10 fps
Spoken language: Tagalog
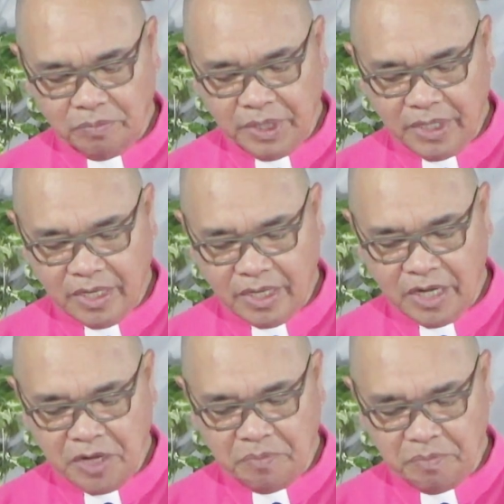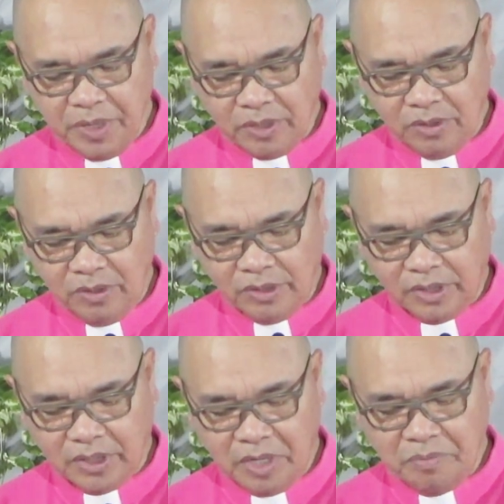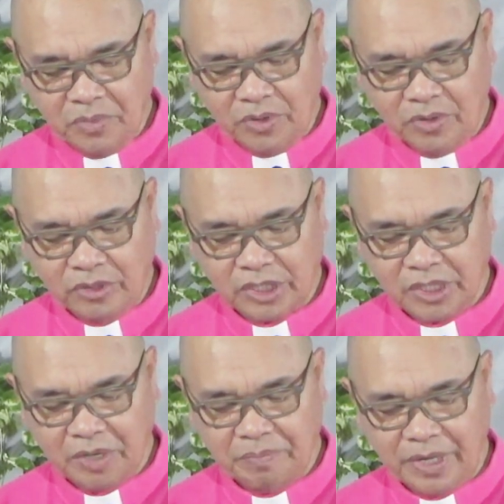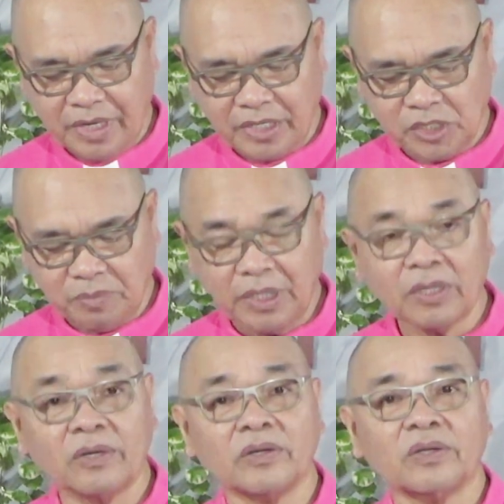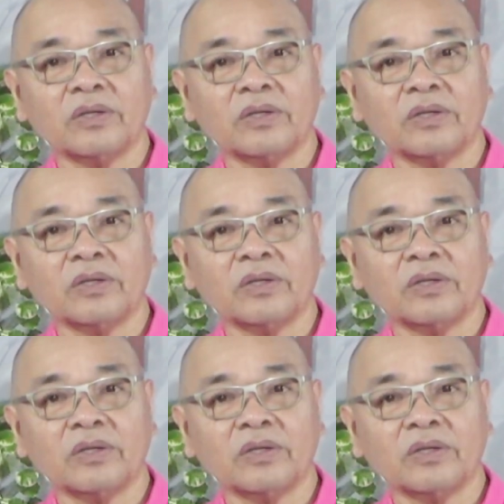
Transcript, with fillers: meaning hingpit o timos nga pagrespeto.